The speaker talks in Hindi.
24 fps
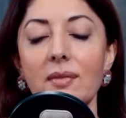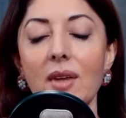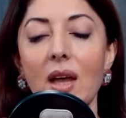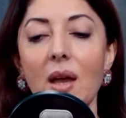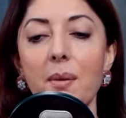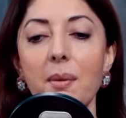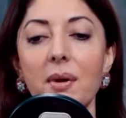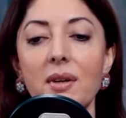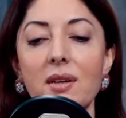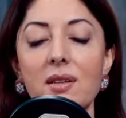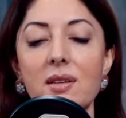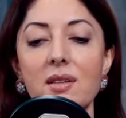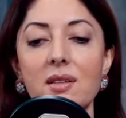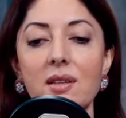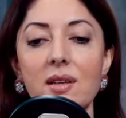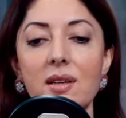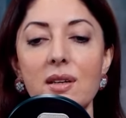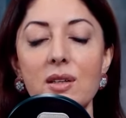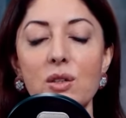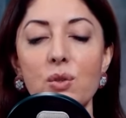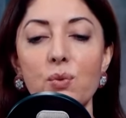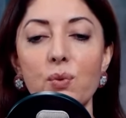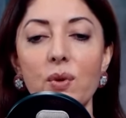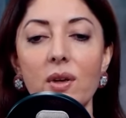आई एम एट अ
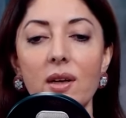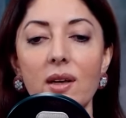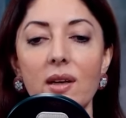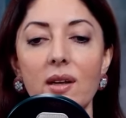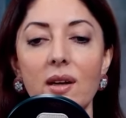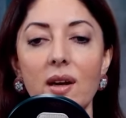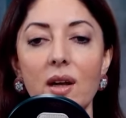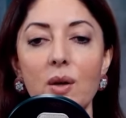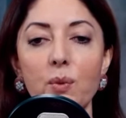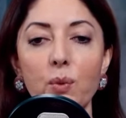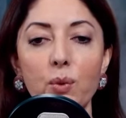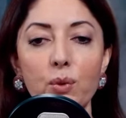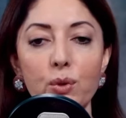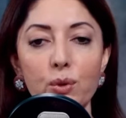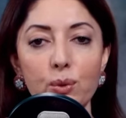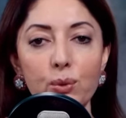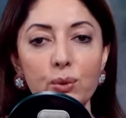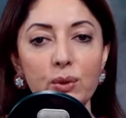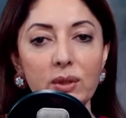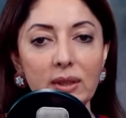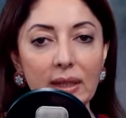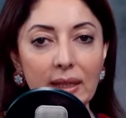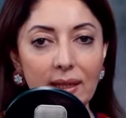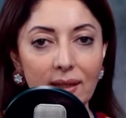स्टेज वेयर आई वॉन्ट टू
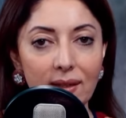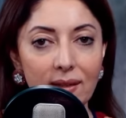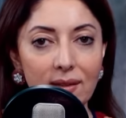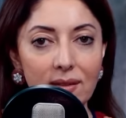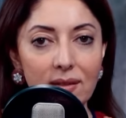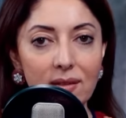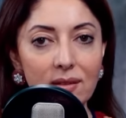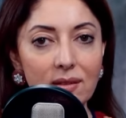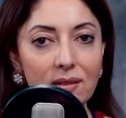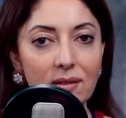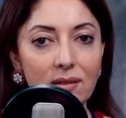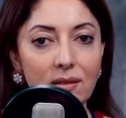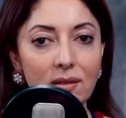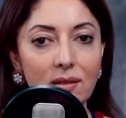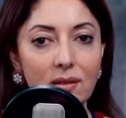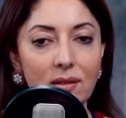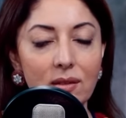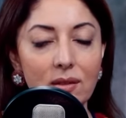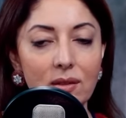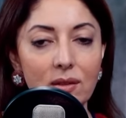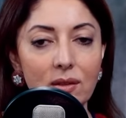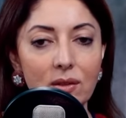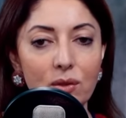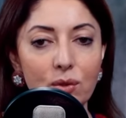डू थिंग्स
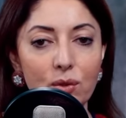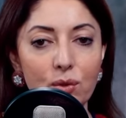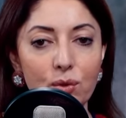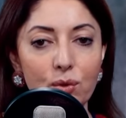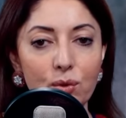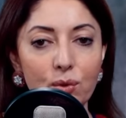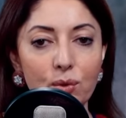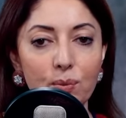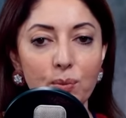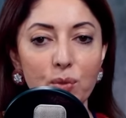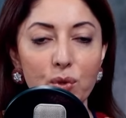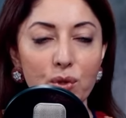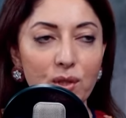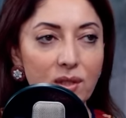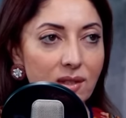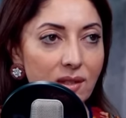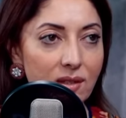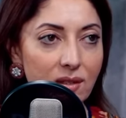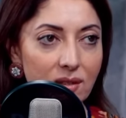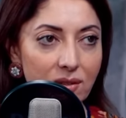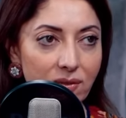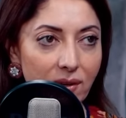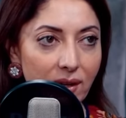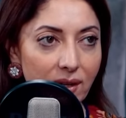जो मुझे
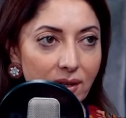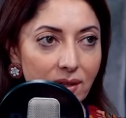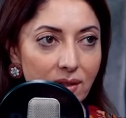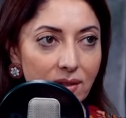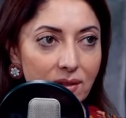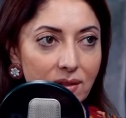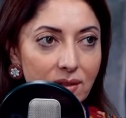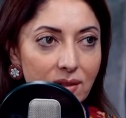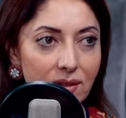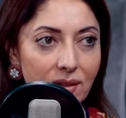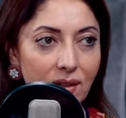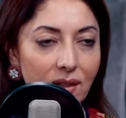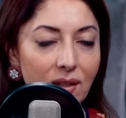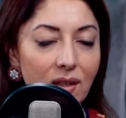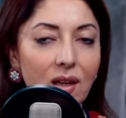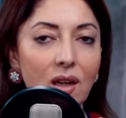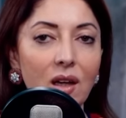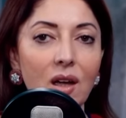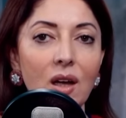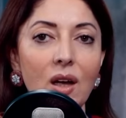सेटिस्फाई करती हैं